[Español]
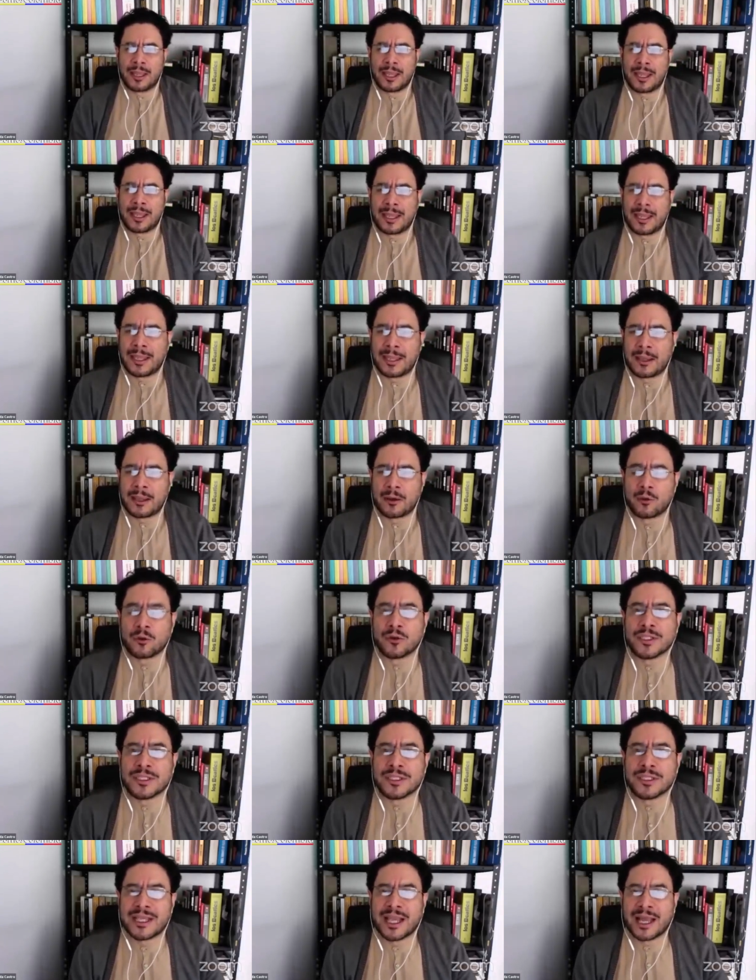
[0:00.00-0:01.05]
eh,
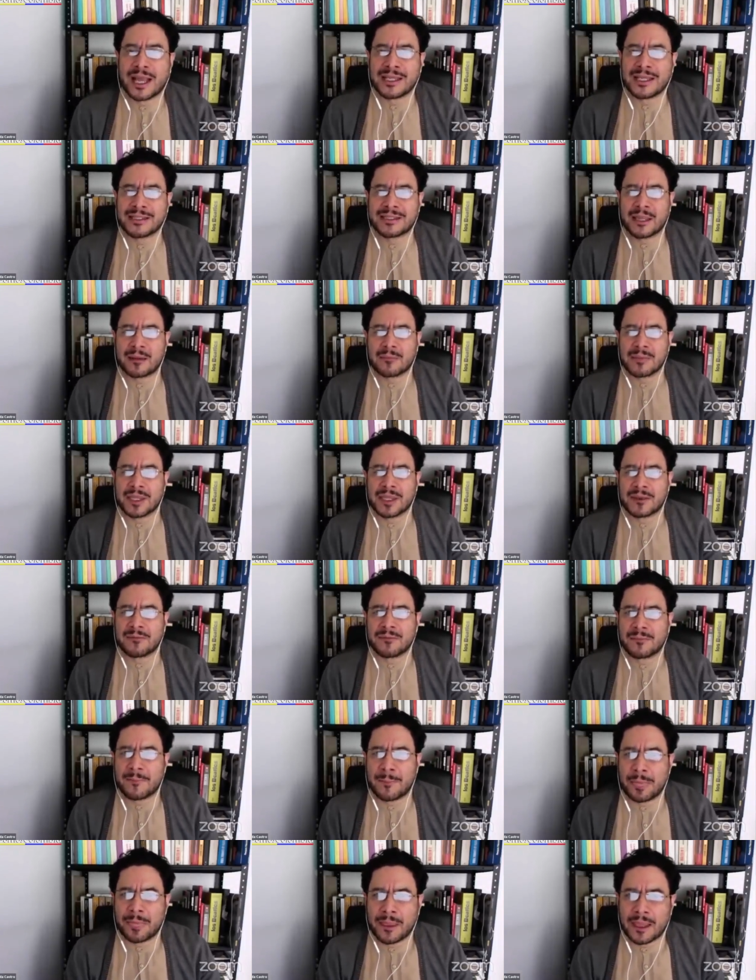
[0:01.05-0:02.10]
judicial y
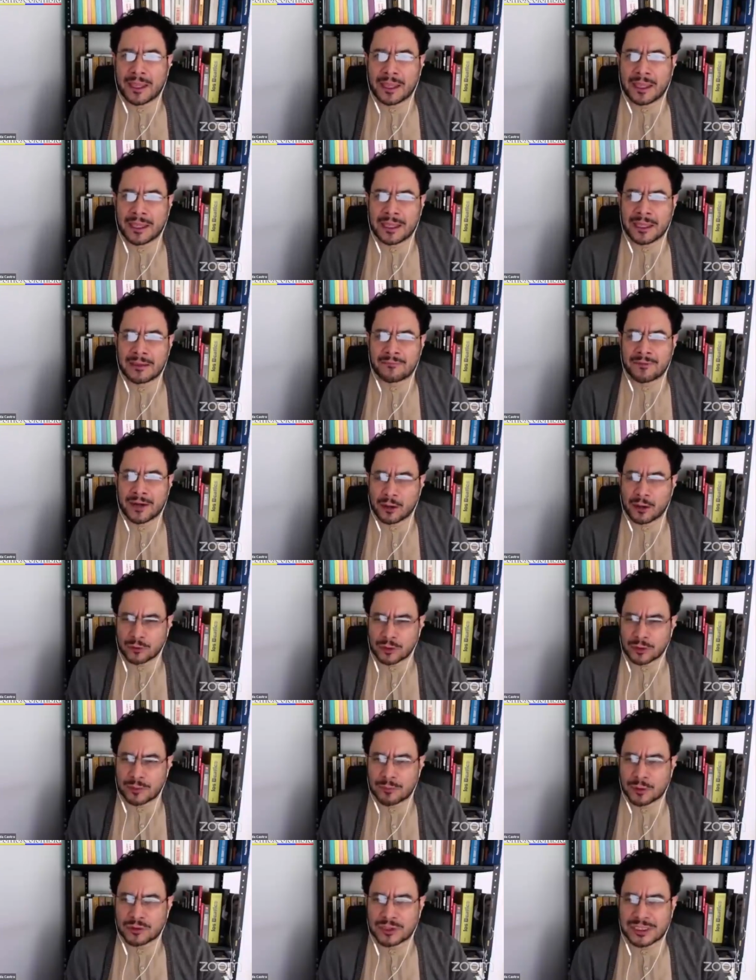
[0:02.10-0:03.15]
también eh,
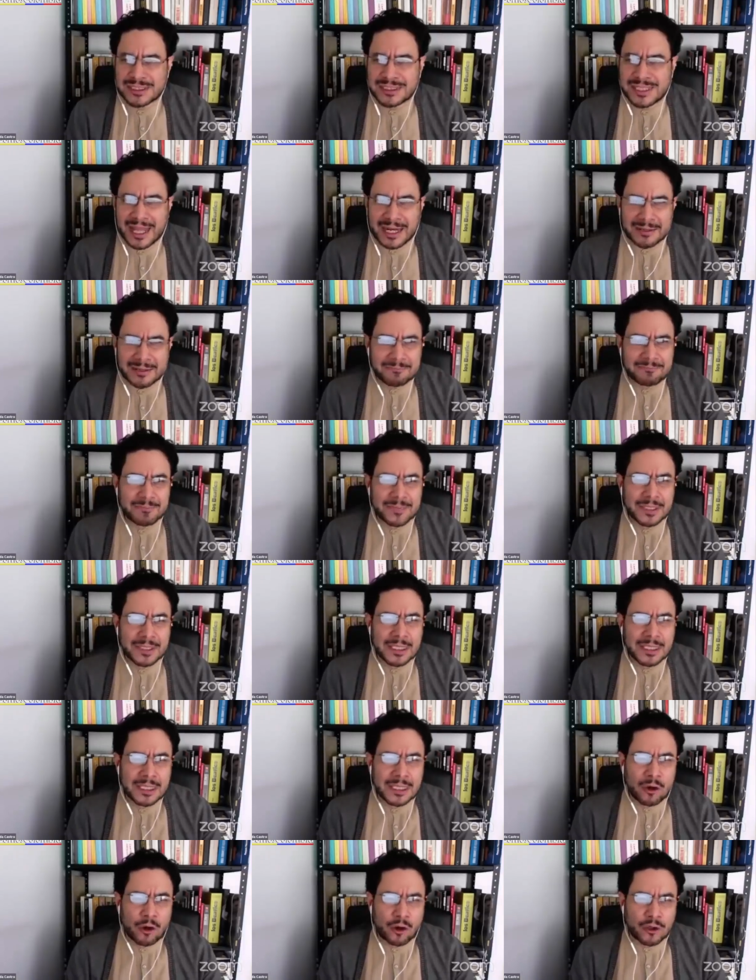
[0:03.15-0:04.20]
fraude procesal.
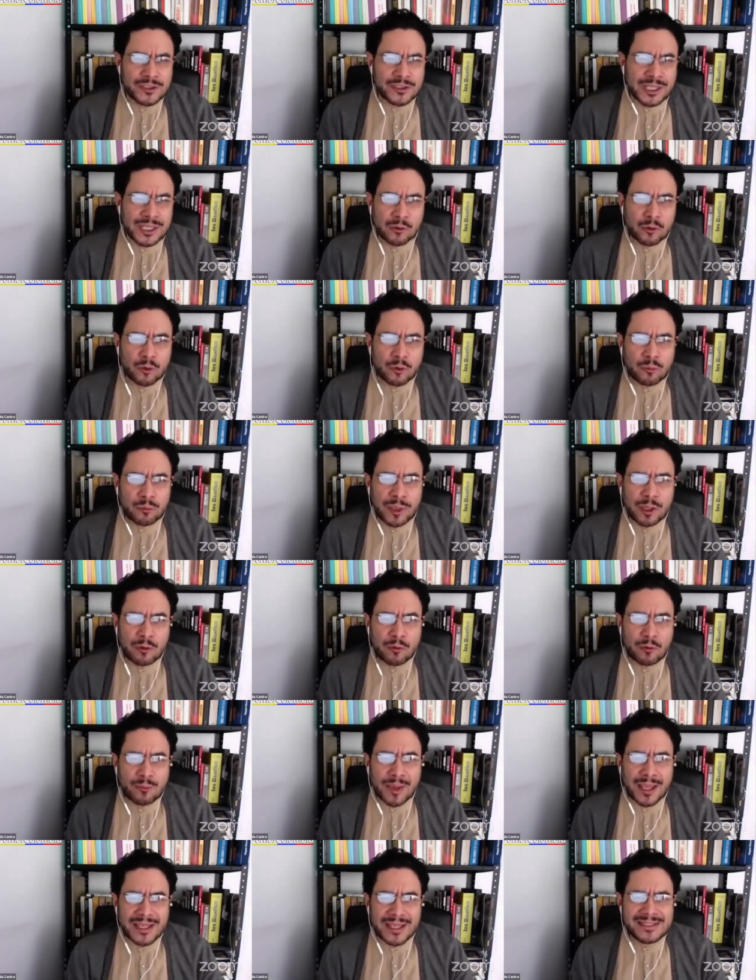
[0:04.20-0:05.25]
Hoy se cumple
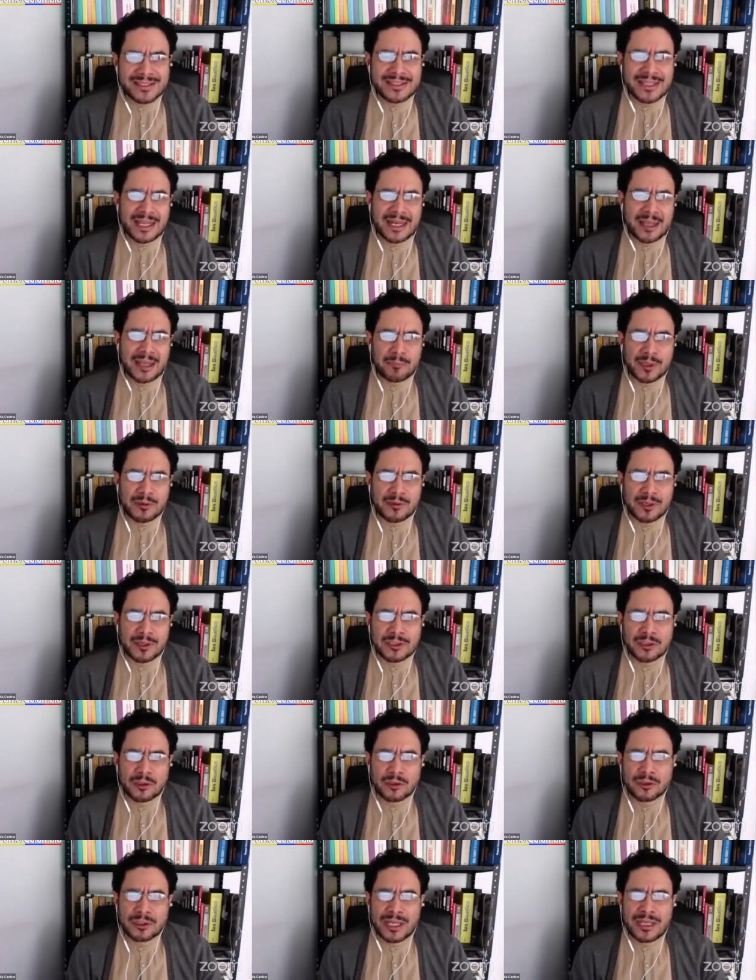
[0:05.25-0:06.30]
un mes de la
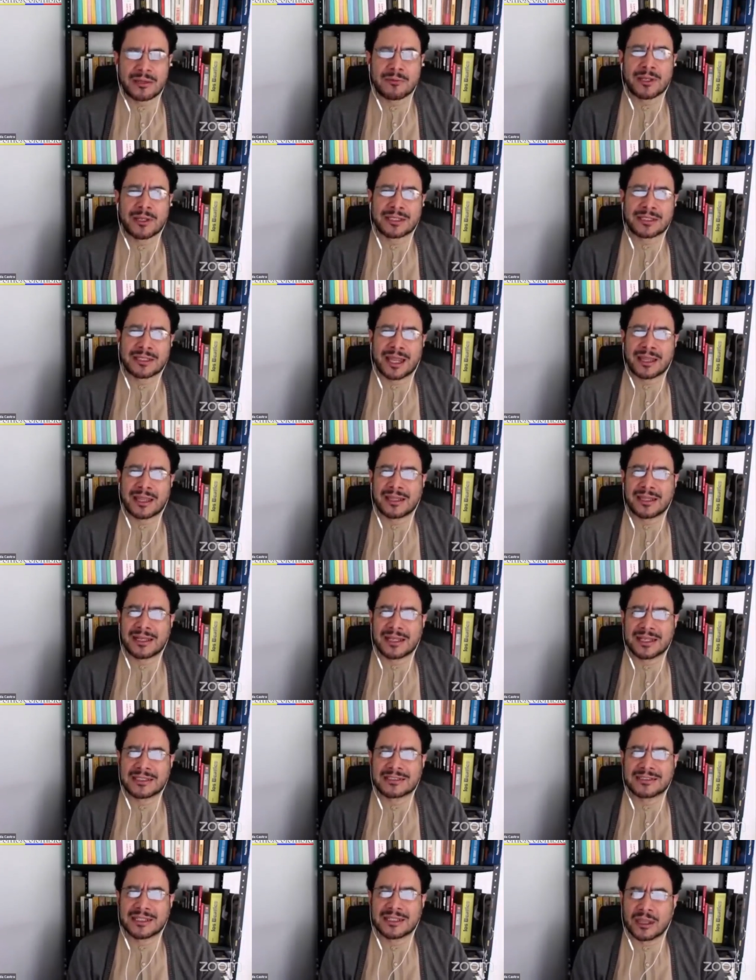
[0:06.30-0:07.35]
privación de libertad del
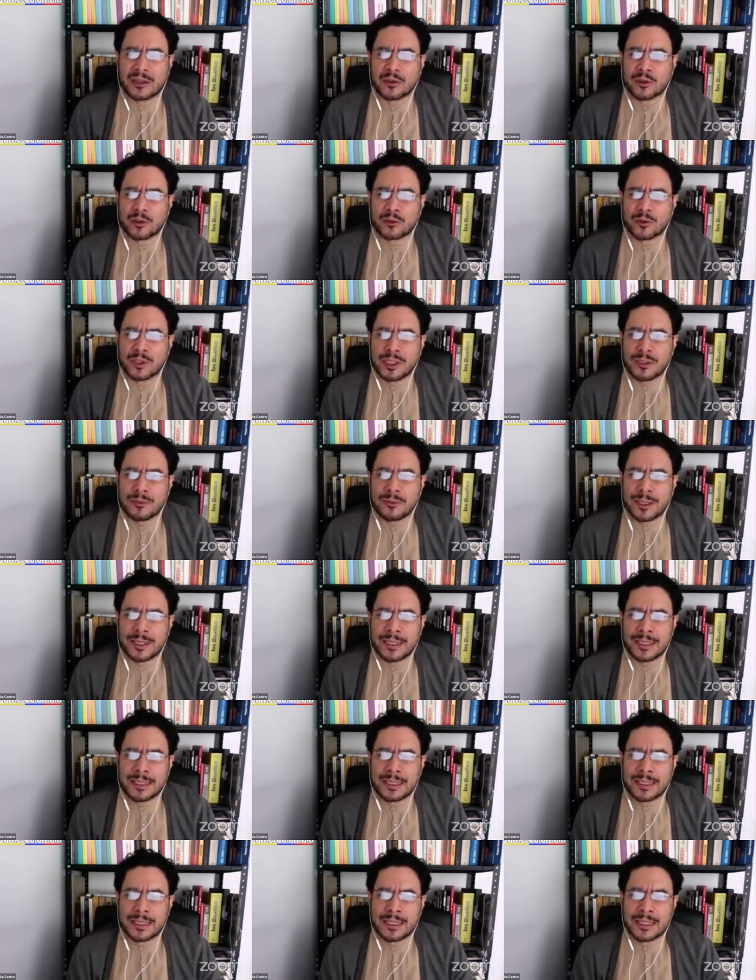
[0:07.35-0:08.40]
ex senador
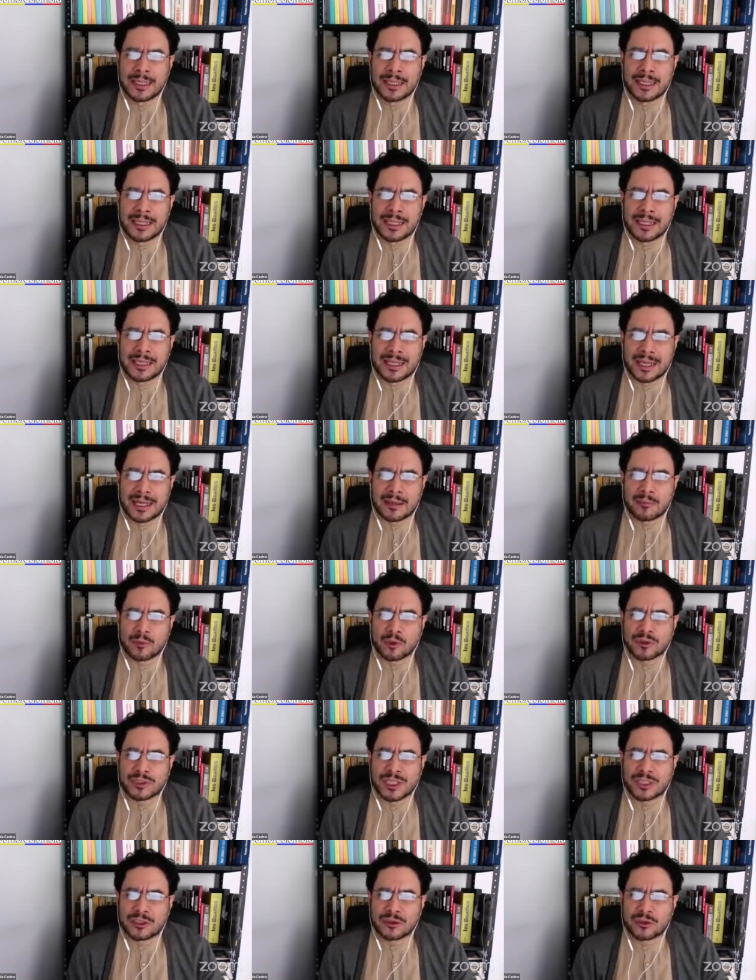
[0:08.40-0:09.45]
Uribe y
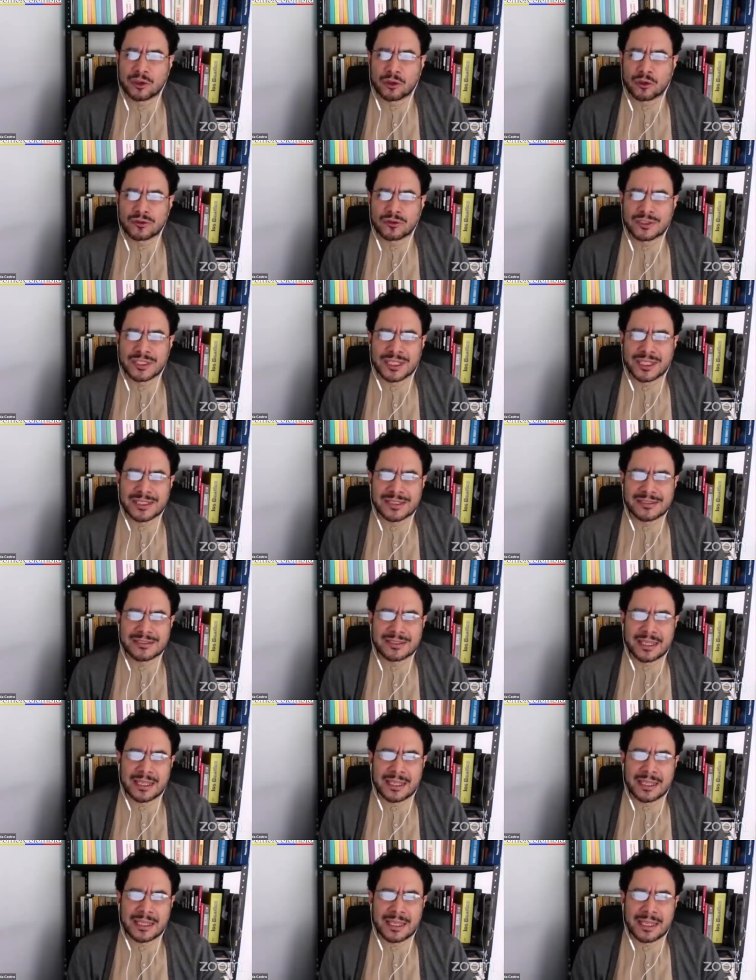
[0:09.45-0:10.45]
queremos entonces